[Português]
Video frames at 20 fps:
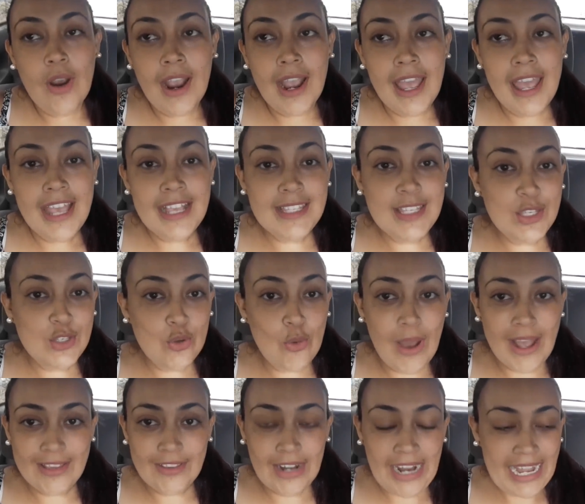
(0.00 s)
Esses
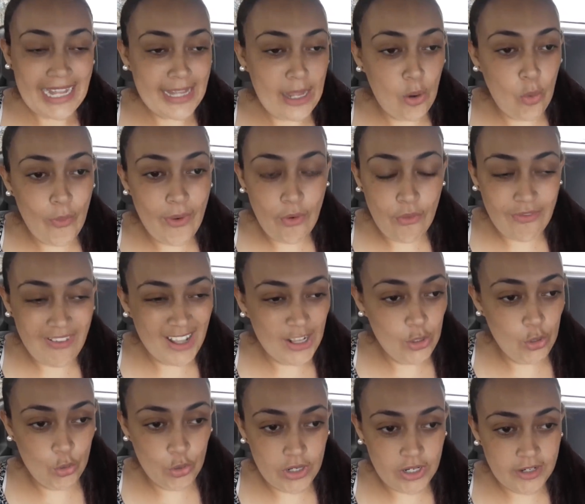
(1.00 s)
quatro, cada um é um
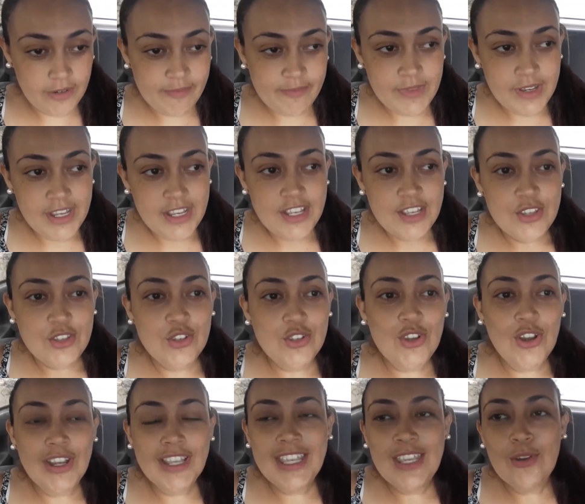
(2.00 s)
valor.
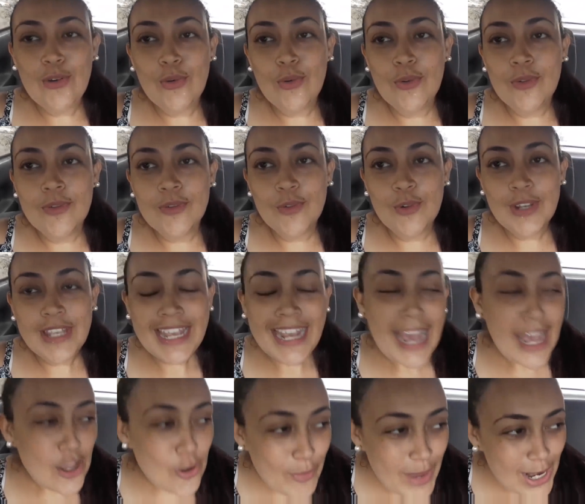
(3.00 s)
Só que o, o que
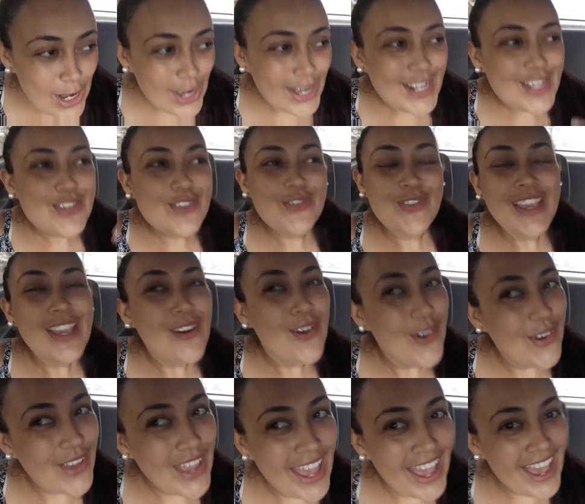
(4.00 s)
caiu melhor, adivinha
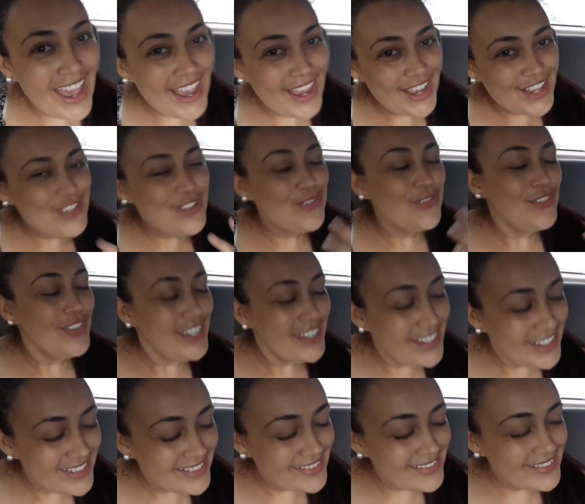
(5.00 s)
qual que é?
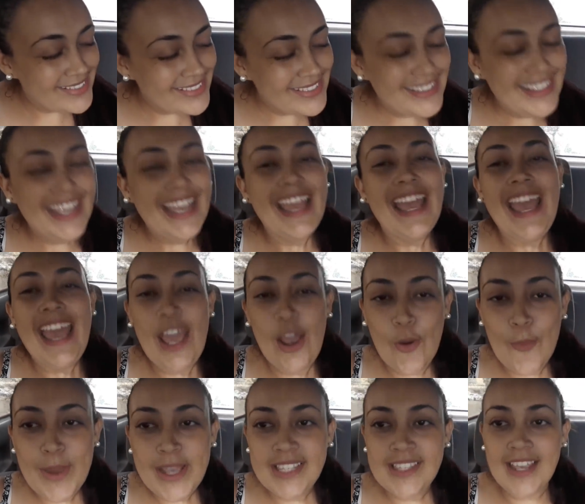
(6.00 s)
Adivinha? É
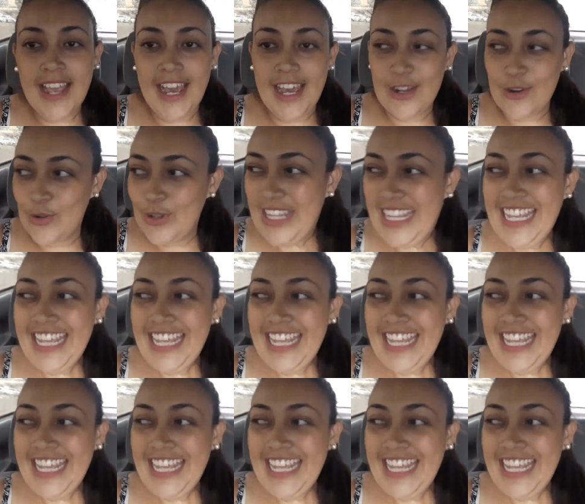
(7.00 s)
o mais caro.